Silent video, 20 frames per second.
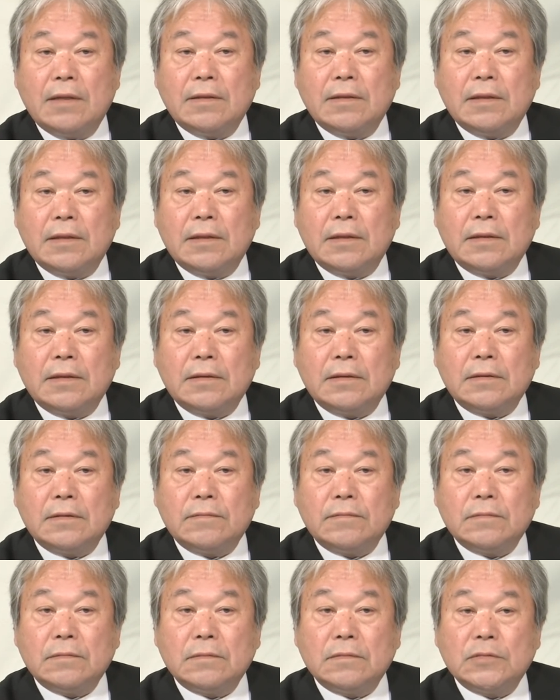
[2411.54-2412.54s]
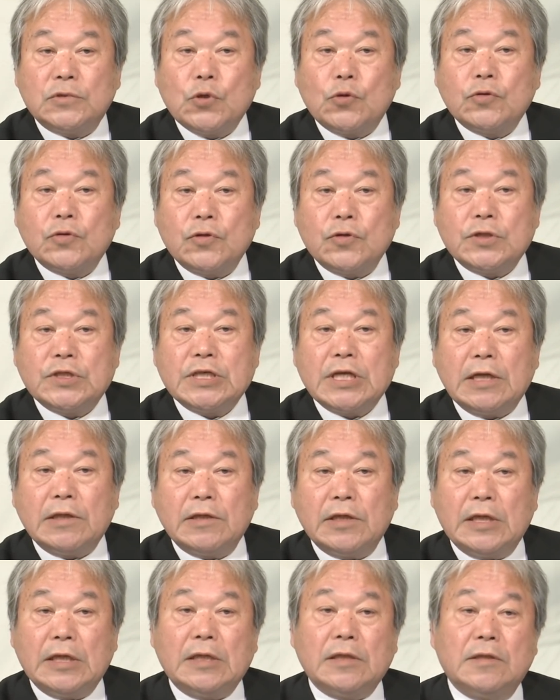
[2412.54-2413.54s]
えー、食料支
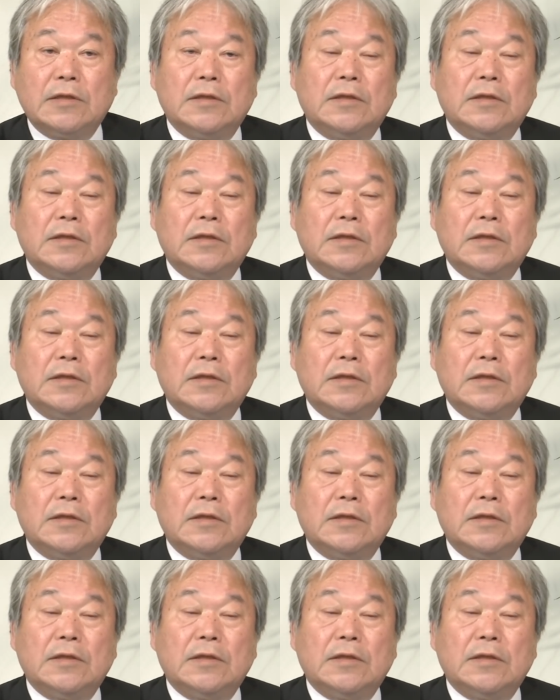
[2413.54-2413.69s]
援に、